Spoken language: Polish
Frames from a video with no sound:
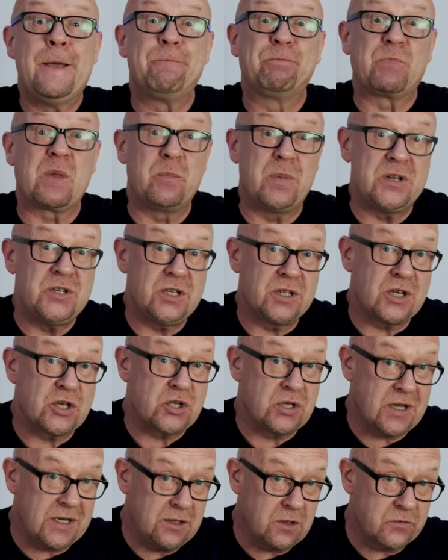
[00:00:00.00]
Będzie też
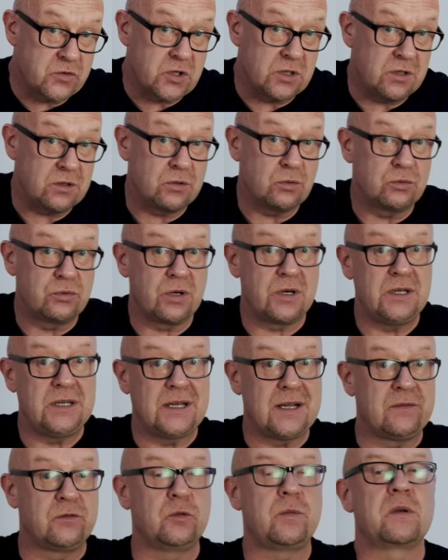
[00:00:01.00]
najnowszy tytuł, który
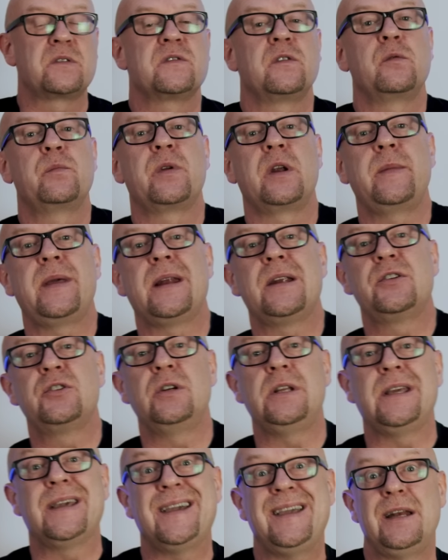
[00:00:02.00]
niedawno miał swoją premierę,
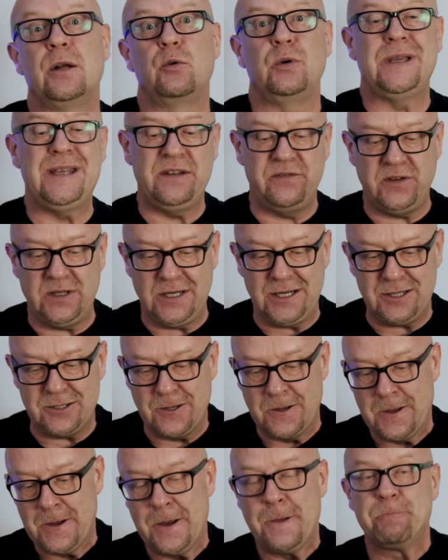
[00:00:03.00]
czyli Halo Infinite.
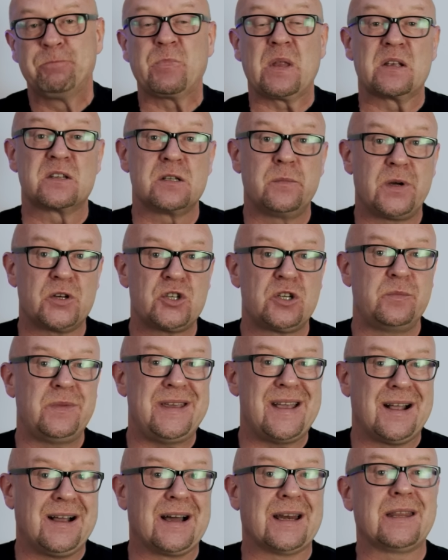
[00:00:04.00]
Zobaczymy,
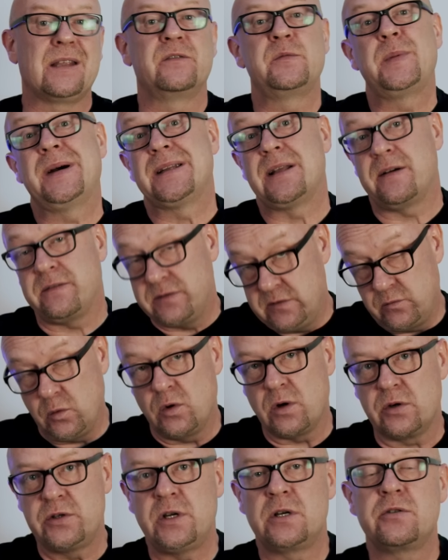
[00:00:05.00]
jak karta wypada w dwóch
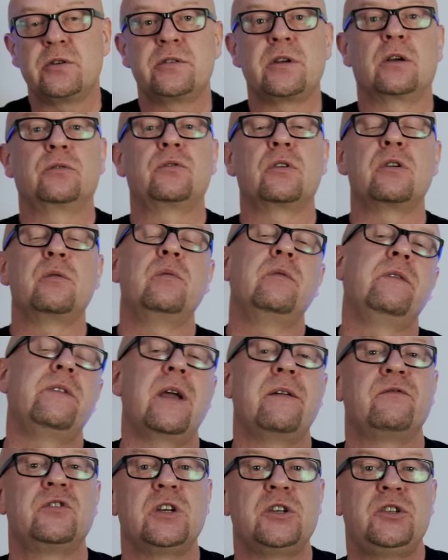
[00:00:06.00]
rozdzielczościach, o których
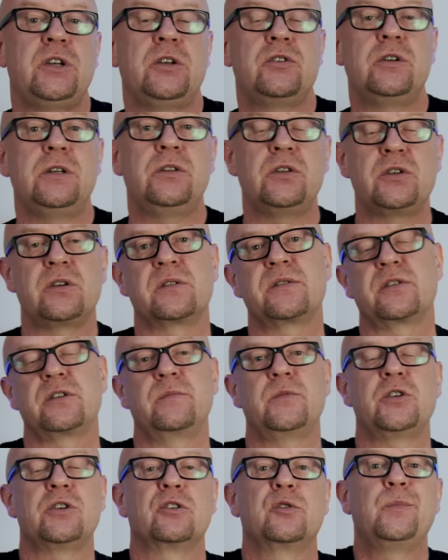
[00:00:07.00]
mówiłem wcześniej, czyli
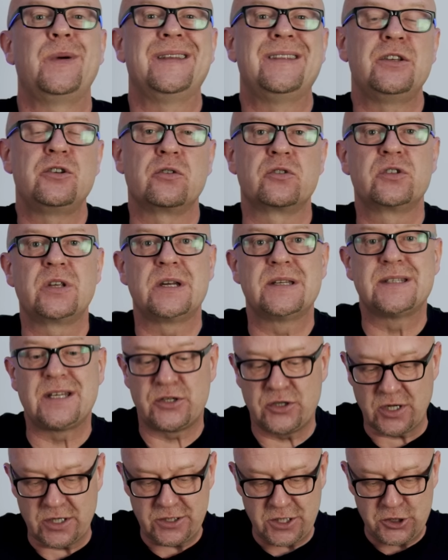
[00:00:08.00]
1080p,
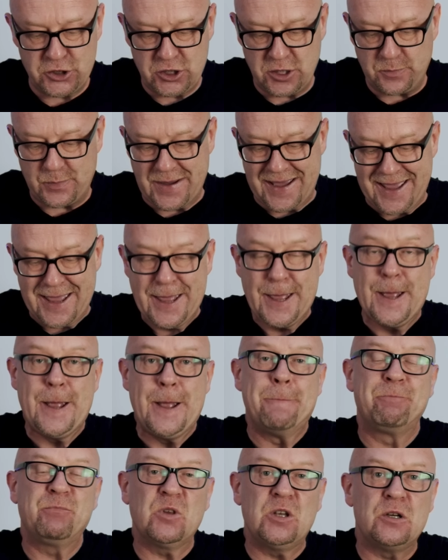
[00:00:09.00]
1440p.
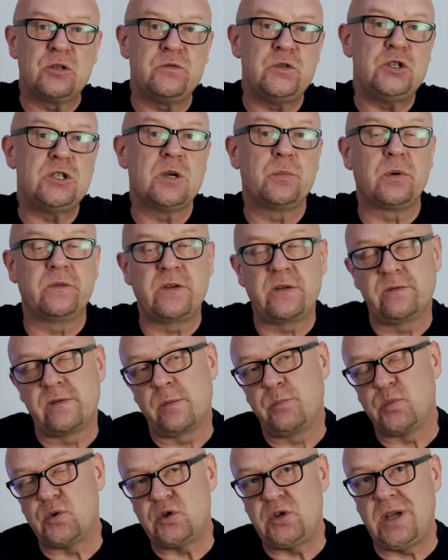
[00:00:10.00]
No i oczywiście powiem
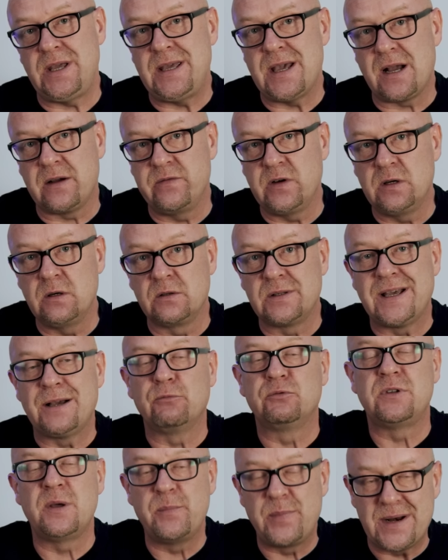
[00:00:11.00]
Wam później, jak wyglądają
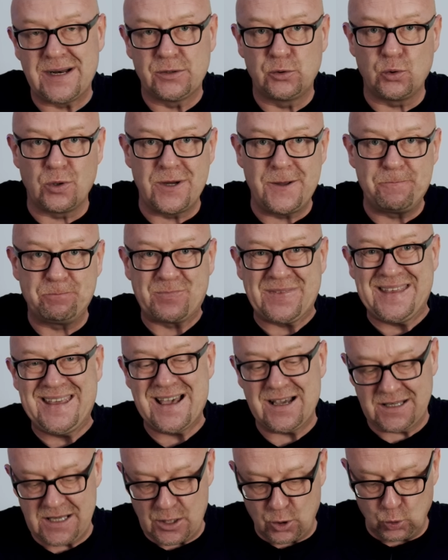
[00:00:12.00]
temperatury,
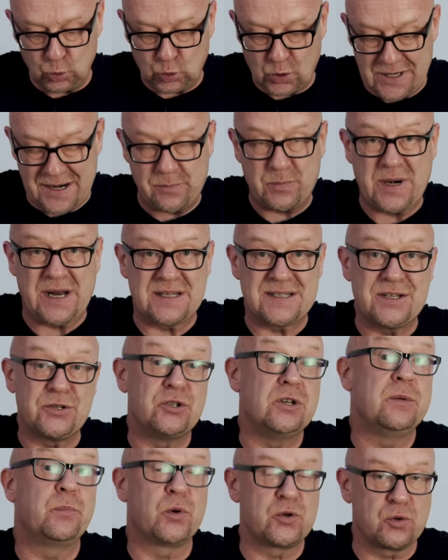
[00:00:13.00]
jak i kultura pracy,
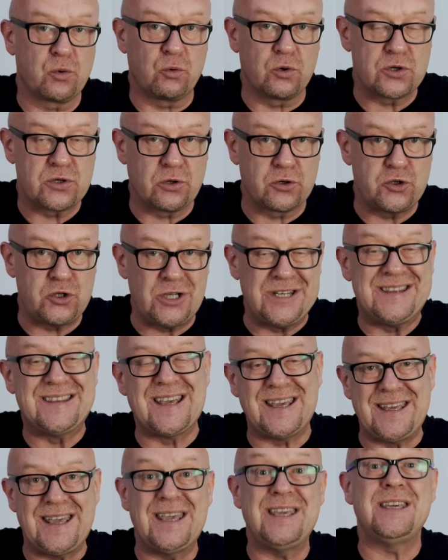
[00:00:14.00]
czyli poziom głośności
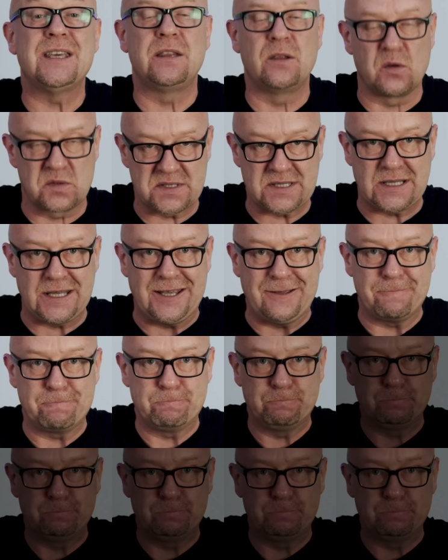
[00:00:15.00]
tej jednostki.